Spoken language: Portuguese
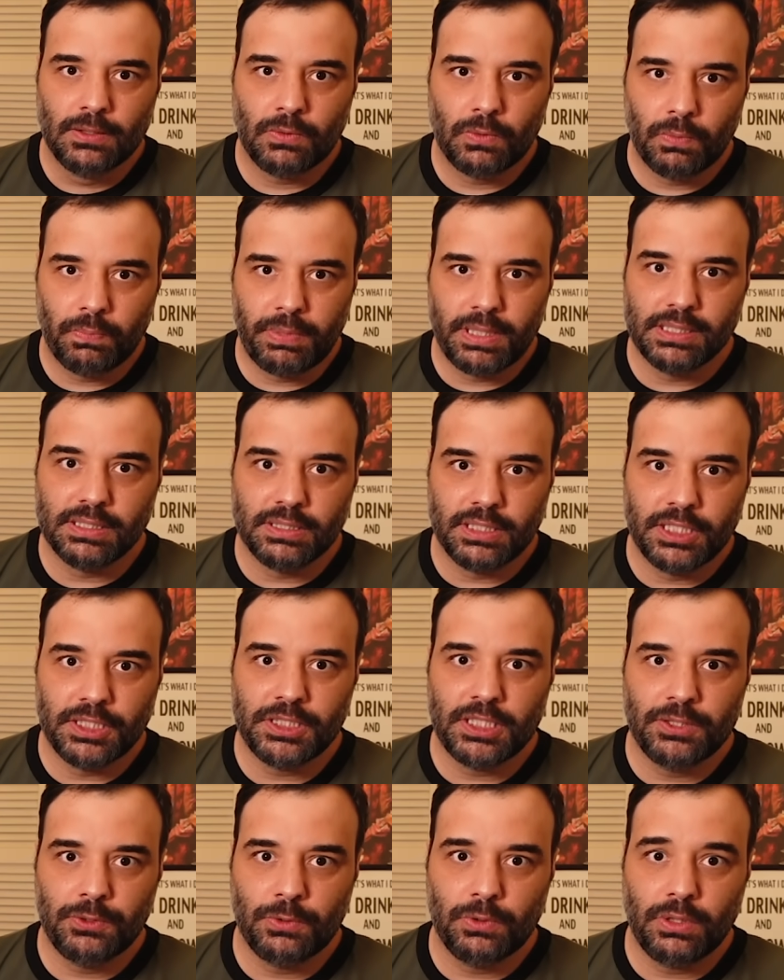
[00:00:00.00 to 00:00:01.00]
com o presidente
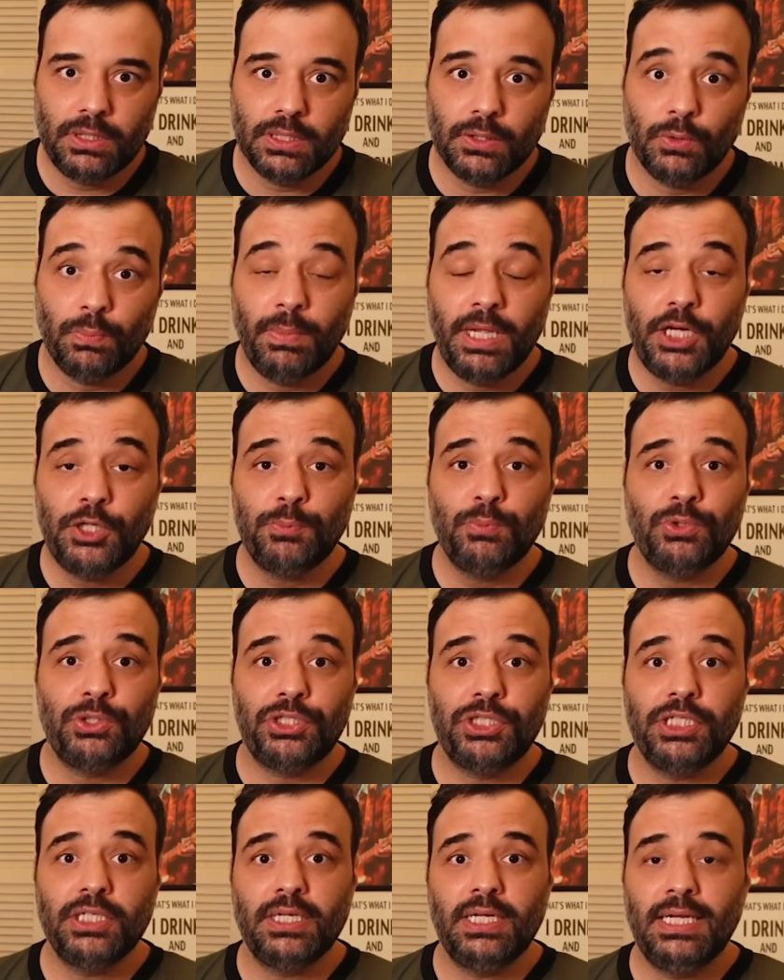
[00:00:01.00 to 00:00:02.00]
da Turquia, no mesmo
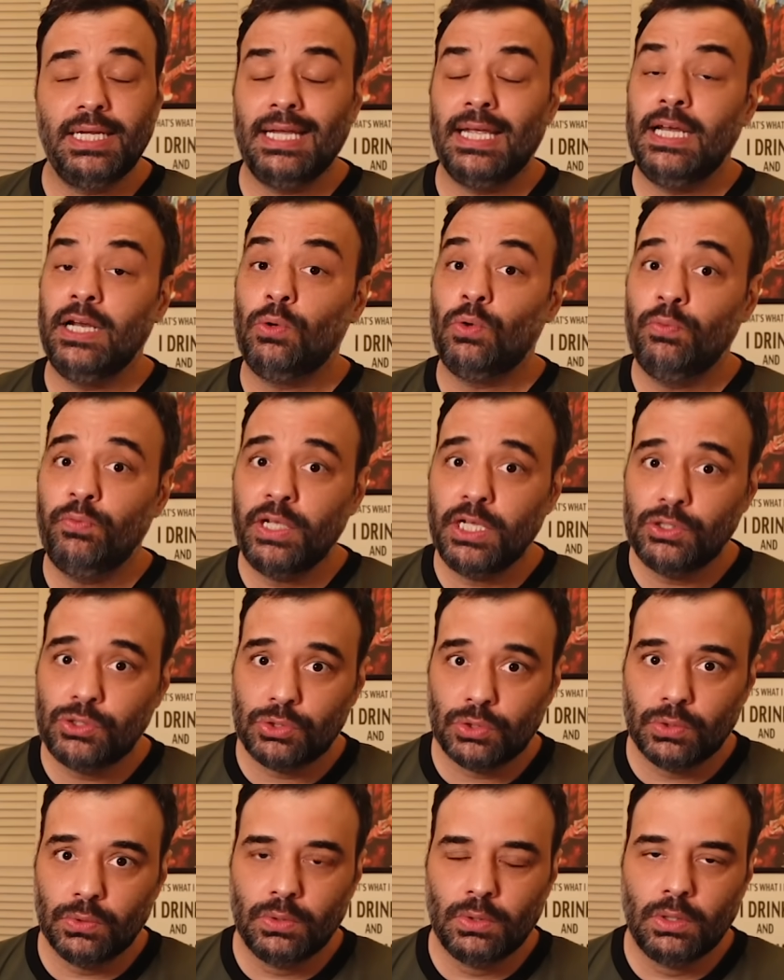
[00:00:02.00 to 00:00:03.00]
dia em que ele
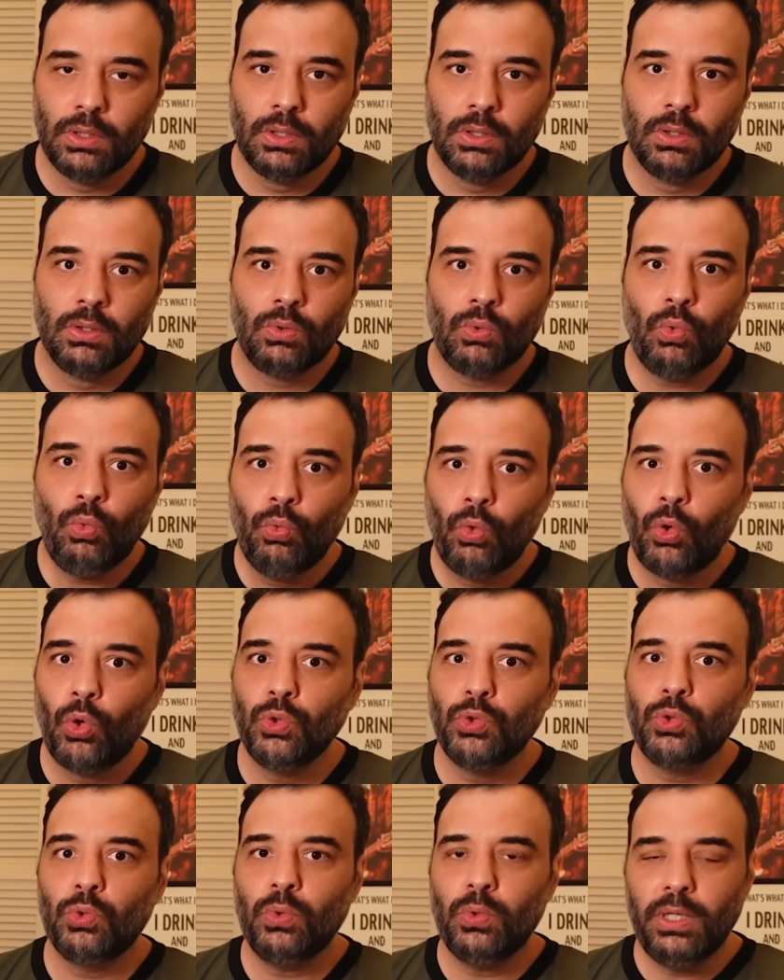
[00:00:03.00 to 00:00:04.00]
conversou com
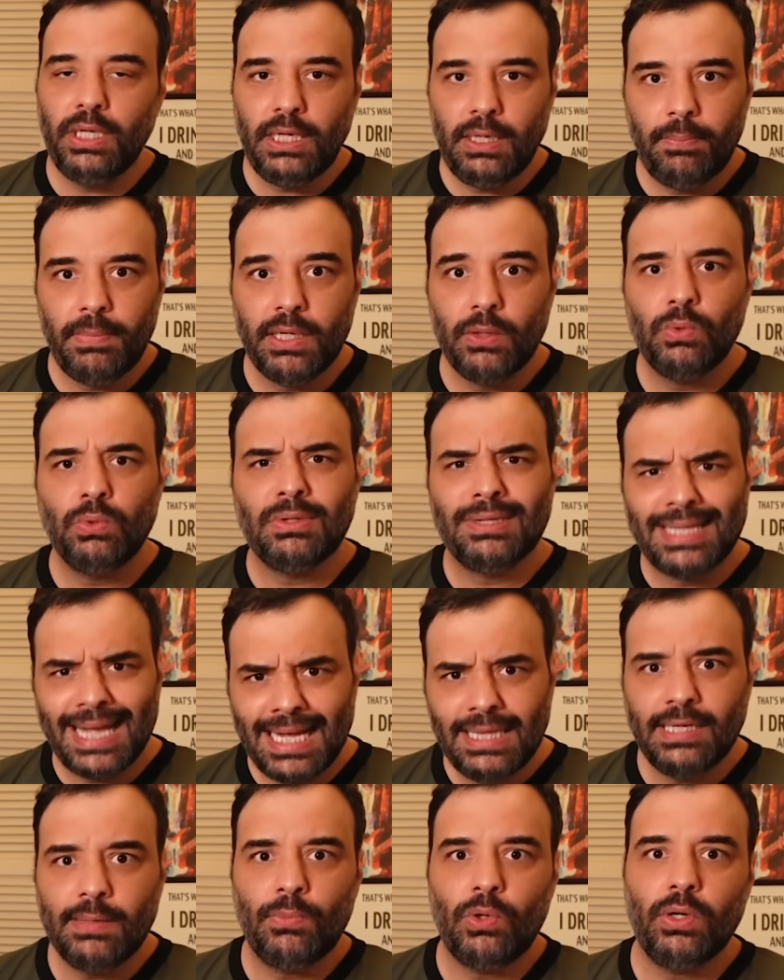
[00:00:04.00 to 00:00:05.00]
outro inimigo
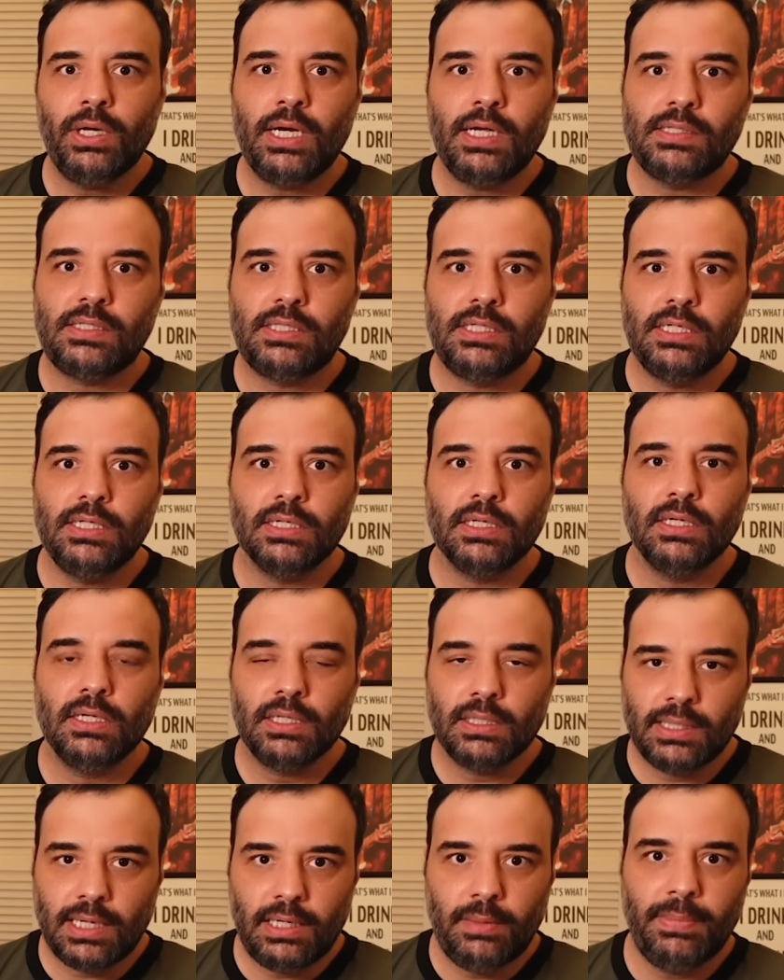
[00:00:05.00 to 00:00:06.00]
da democracia,
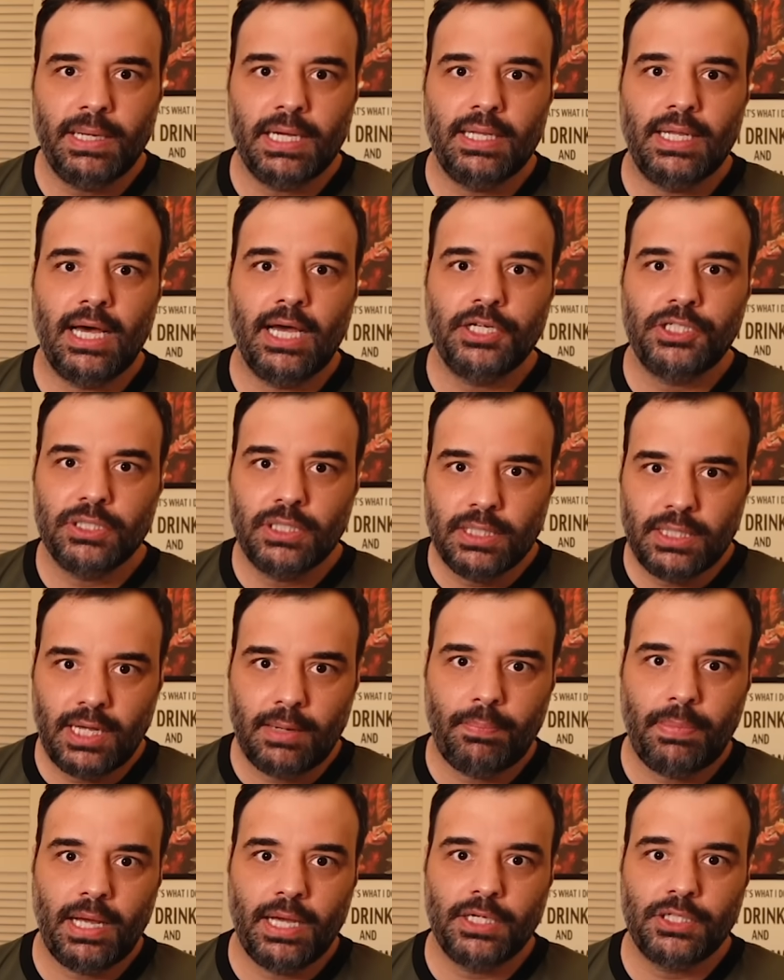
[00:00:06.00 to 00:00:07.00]
da liberdade e da
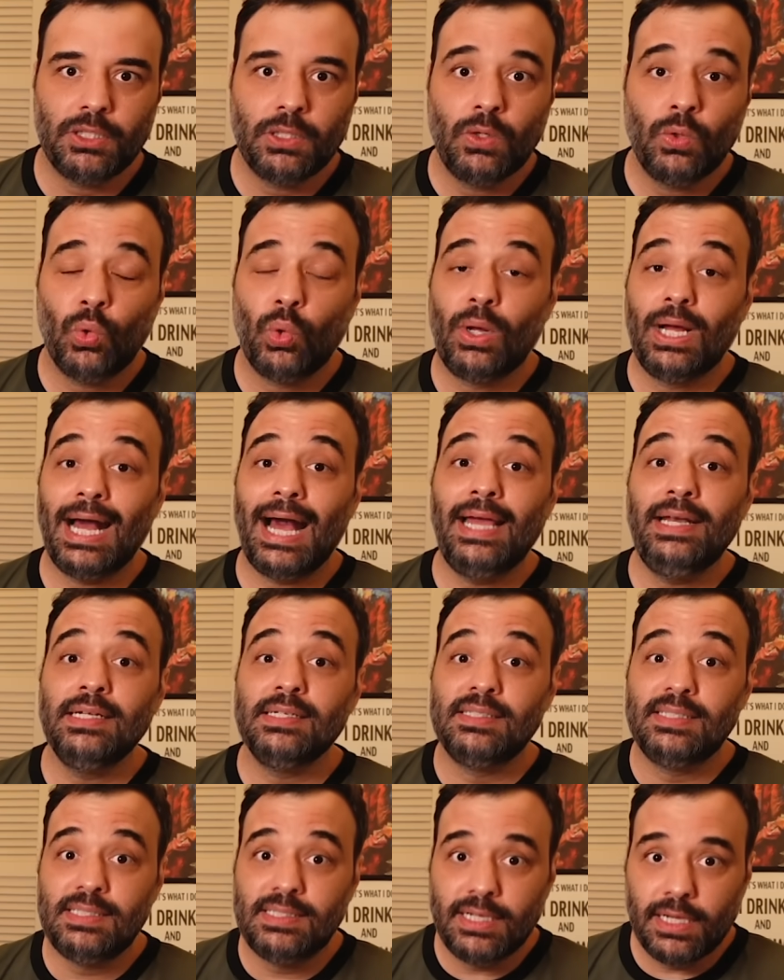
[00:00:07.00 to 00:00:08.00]
paz, o
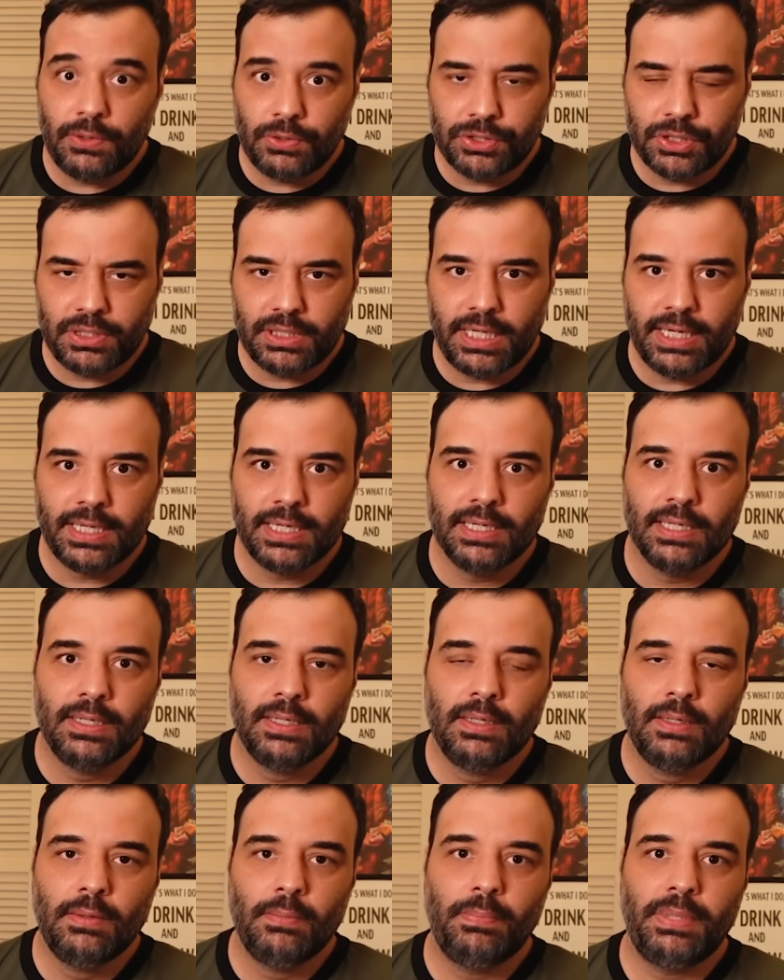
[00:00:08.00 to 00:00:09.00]
carniceiro de Teherã,
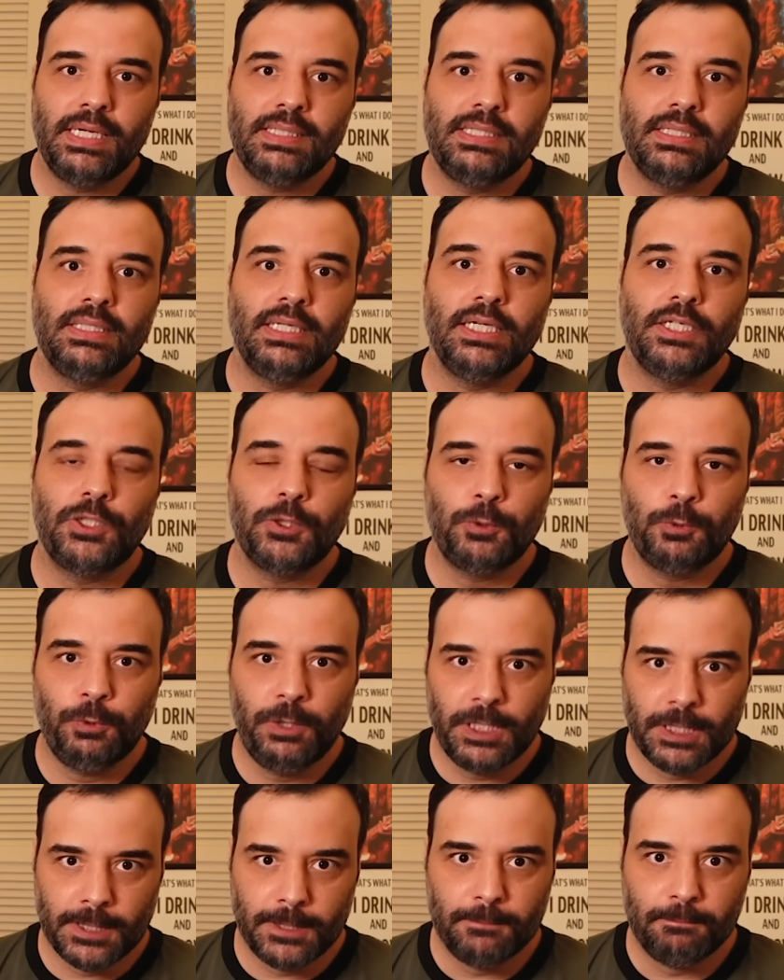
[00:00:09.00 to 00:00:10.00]
presidente do
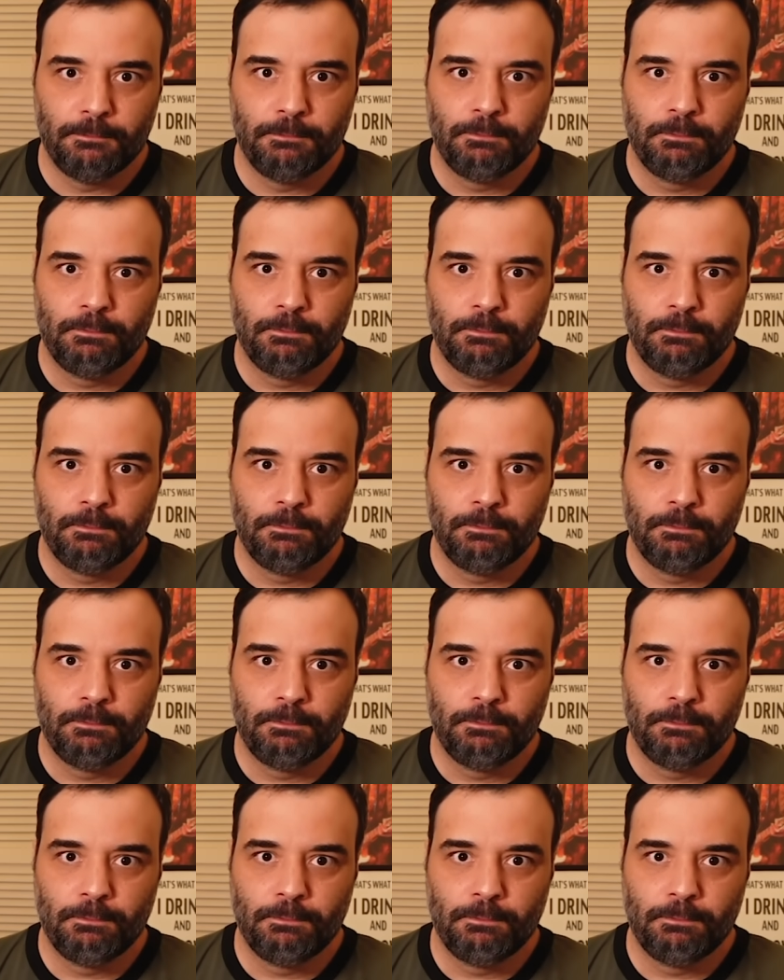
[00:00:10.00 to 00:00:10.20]
Irã.